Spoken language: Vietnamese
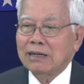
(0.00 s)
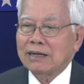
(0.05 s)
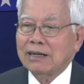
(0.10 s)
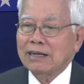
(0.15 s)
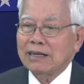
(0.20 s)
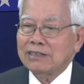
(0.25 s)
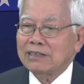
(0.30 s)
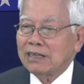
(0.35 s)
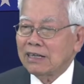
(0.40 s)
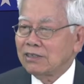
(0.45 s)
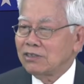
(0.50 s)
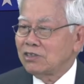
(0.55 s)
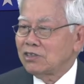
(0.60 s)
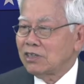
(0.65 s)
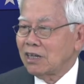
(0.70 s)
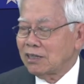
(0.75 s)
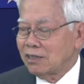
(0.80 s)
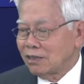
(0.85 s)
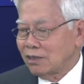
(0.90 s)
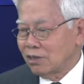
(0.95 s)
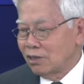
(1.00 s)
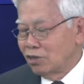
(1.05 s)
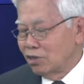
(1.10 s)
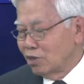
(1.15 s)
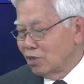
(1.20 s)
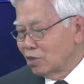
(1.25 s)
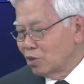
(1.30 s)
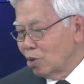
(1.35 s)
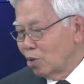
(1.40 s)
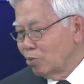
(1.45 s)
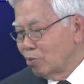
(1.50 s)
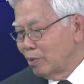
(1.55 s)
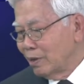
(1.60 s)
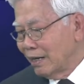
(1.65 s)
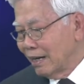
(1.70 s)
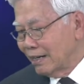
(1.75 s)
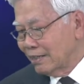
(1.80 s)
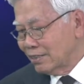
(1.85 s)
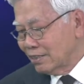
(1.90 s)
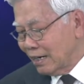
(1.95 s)
cái chính sách thượng tôn
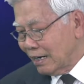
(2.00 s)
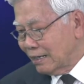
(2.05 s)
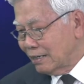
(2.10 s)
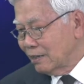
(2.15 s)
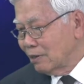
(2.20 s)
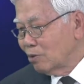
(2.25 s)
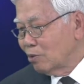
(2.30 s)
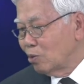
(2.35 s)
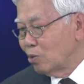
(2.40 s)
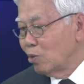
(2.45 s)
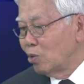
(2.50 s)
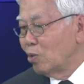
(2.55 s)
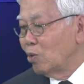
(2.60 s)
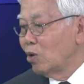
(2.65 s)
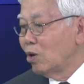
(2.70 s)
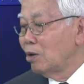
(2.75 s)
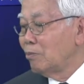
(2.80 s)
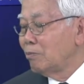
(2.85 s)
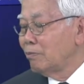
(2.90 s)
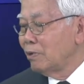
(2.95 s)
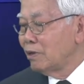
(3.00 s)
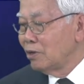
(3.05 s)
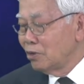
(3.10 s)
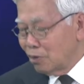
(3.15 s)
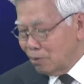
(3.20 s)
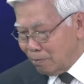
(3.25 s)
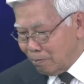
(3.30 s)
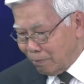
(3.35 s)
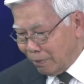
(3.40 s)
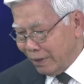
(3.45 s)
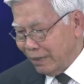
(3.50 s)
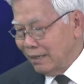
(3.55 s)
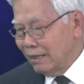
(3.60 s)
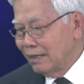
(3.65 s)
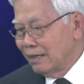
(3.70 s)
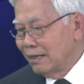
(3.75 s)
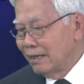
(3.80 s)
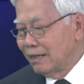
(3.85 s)
da trắng của nước Mỹ